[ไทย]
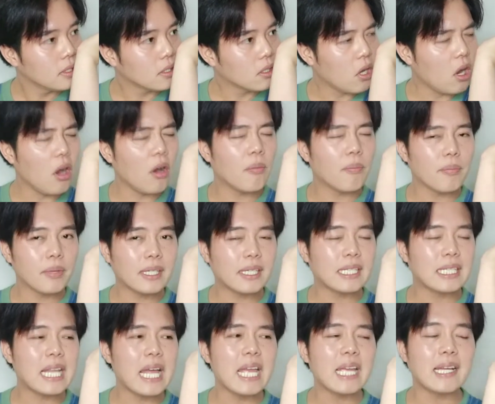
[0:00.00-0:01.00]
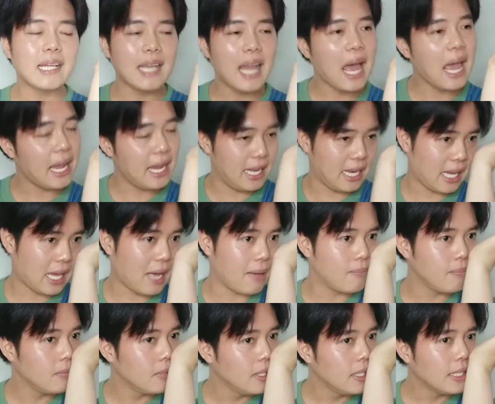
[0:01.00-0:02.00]
ก็ใกล้ๆนะครับ
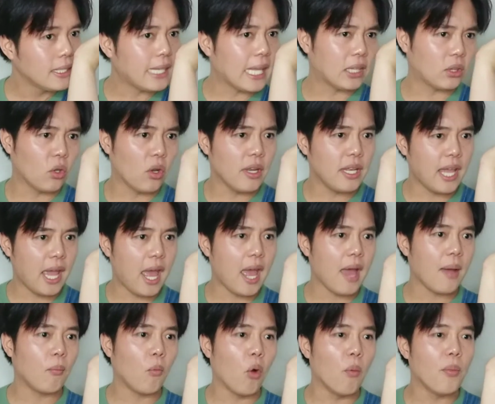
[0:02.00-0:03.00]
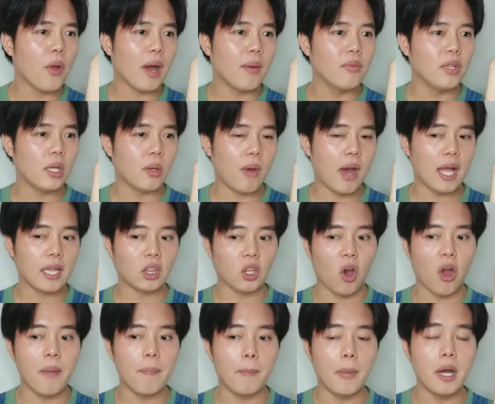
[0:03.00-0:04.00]
แต่ตัวเนี้ยผมมีความรู้สึกว่าตอ
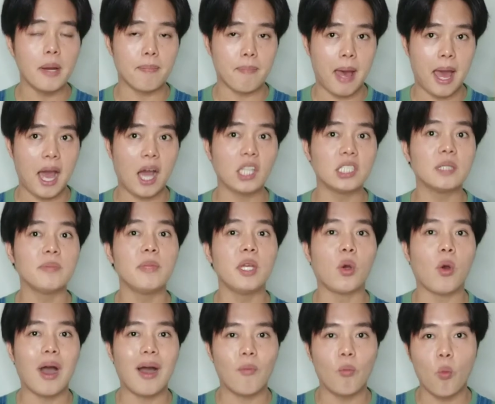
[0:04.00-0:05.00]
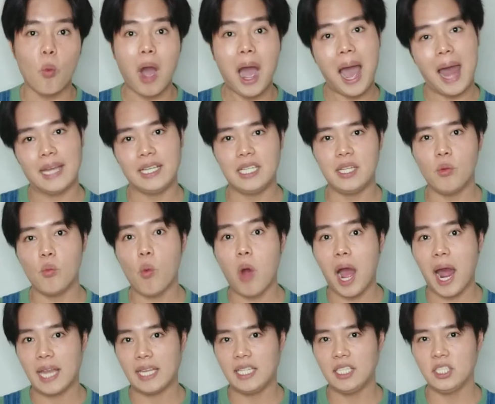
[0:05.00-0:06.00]
นเปิดมาเขาจะมีความหวานที่ห
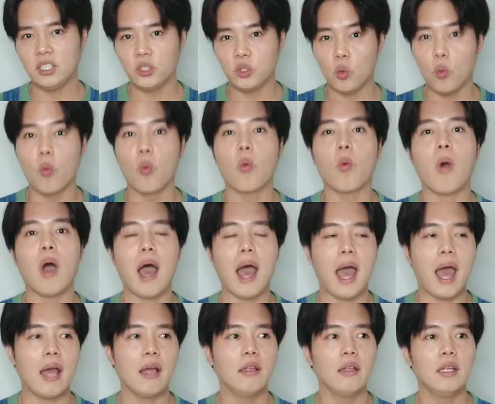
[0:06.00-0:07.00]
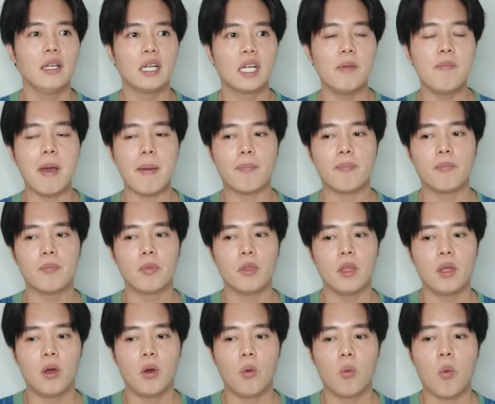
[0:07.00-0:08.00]
วานที่สูงกว่า คือแบบ
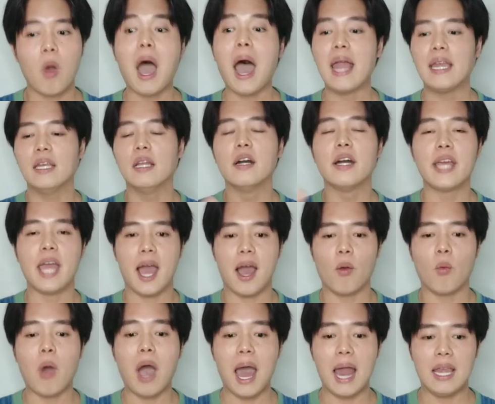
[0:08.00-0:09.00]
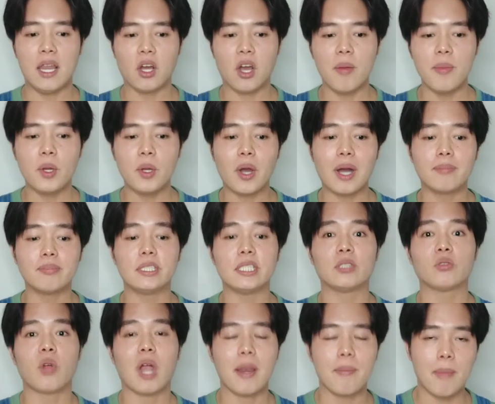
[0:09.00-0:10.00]
หวานเลยอ่ะหวานแล้วก็มีความซิต
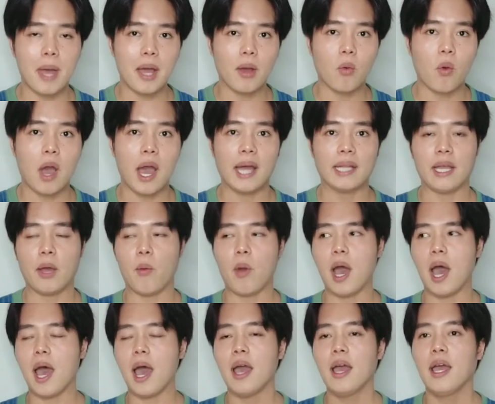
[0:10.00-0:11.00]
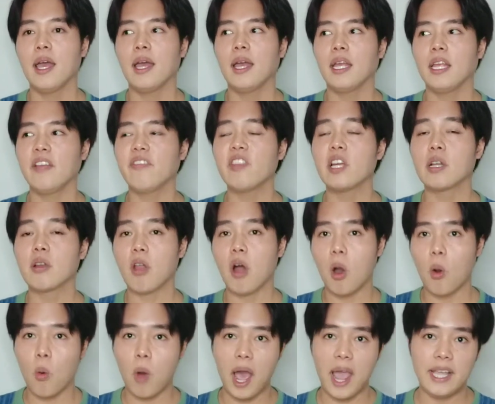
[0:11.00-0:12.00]
รัสมากกว่า แต่ว่าอีฟยังลอ
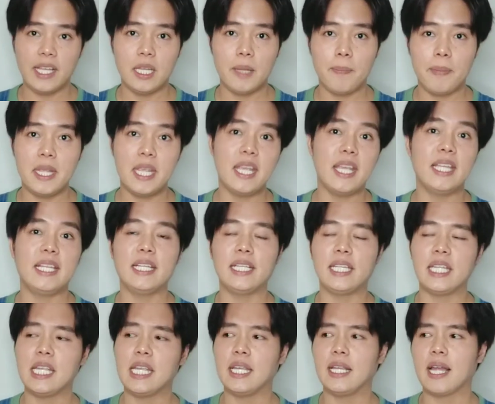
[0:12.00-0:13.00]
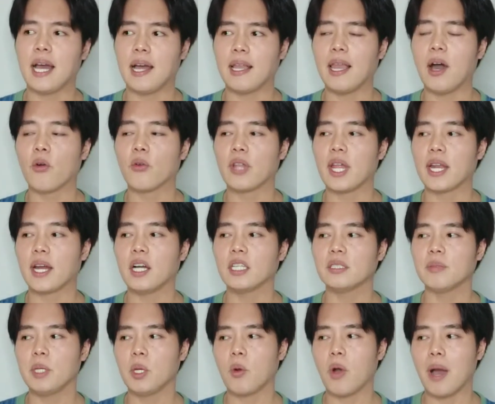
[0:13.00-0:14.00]
ง y e p dt อ่ะเหล่านั้นเขาจะ
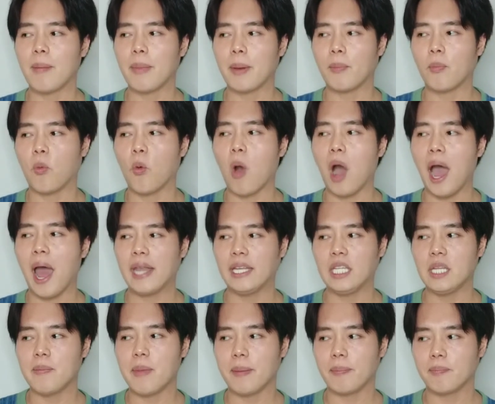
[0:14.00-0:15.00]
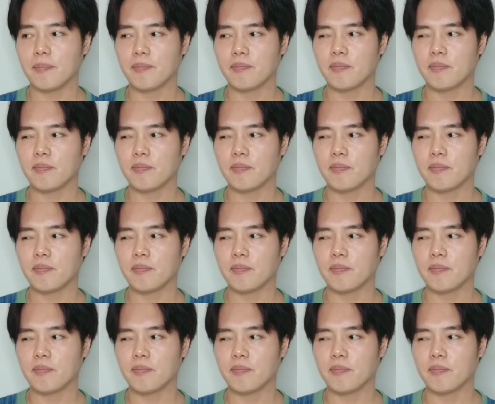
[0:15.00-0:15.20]
มีความแบบหวานที่แบบ